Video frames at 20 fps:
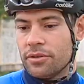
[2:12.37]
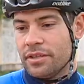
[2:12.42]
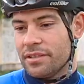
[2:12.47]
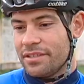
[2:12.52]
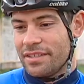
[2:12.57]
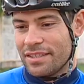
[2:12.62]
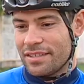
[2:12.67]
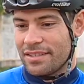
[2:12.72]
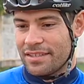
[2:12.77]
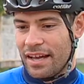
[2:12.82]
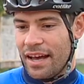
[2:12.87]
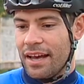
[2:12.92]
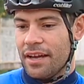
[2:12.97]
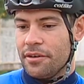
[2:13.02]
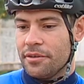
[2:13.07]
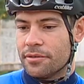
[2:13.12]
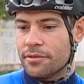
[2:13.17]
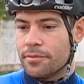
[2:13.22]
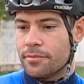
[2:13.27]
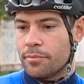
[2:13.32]

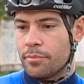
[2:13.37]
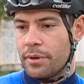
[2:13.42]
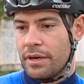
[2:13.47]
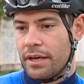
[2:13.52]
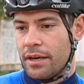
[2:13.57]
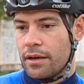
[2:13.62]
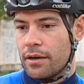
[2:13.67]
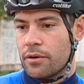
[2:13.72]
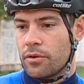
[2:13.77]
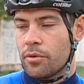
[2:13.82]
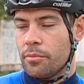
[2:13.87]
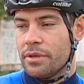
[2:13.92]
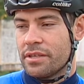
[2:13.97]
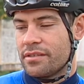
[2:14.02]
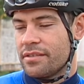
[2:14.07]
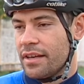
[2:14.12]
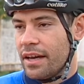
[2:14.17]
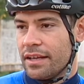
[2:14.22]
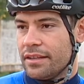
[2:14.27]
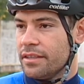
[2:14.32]
necessário para
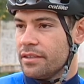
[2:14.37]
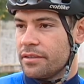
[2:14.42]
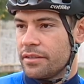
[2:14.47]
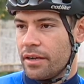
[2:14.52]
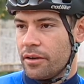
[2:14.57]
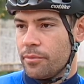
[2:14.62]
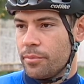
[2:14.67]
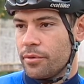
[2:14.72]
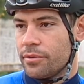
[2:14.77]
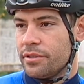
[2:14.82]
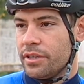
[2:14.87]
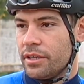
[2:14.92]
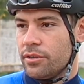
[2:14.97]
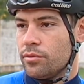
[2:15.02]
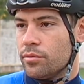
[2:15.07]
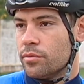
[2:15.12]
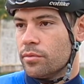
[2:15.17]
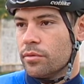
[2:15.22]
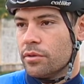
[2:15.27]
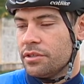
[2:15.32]
começar a entrar no
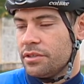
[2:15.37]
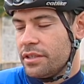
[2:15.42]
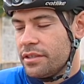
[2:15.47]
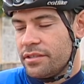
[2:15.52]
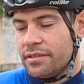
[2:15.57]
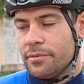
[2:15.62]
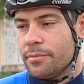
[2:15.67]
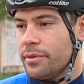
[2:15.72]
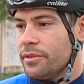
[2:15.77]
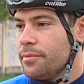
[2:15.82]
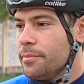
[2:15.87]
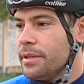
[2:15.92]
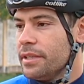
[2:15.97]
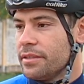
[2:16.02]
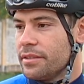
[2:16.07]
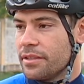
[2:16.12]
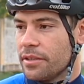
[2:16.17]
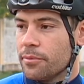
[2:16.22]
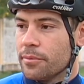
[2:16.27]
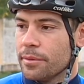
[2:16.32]
projeto hoje é
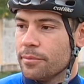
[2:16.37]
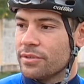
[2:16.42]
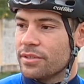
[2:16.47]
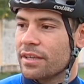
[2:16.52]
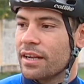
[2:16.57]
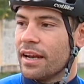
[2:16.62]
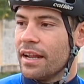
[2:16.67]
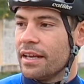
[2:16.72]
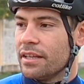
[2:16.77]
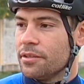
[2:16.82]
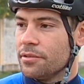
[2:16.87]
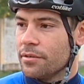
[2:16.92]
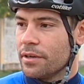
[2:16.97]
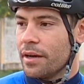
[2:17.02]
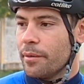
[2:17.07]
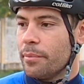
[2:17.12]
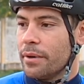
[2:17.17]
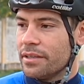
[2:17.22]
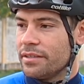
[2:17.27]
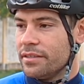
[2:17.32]
simplesmente ter uma bicicleta e o
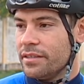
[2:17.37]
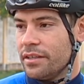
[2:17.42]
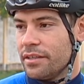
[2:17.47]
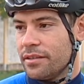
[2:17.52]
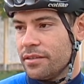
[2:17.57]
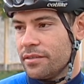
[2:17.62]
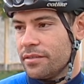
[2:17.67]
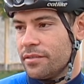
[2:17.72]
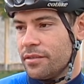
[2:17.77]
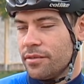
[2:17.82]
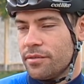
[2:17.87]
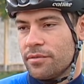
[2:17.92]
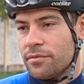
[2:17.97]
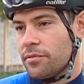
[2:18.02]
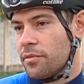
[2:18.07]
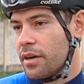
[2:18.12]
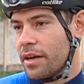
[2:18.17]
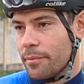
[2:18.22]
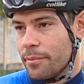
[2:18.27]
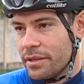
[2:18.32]
capacete, que
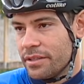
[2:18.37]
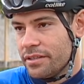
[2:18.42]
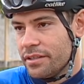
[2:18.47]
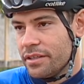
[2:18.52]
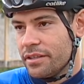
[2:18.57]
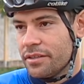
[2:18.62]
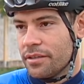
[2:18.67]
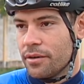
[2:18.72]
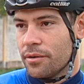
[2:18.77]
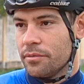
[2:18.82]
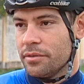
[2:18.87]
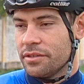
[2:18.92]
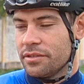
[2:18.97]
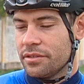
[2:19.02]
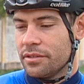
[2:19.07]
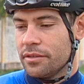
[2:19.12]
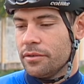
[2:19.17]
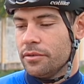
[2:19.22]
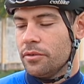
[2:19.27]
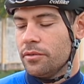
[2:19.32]
são o capacete é o
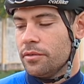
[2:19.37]
índice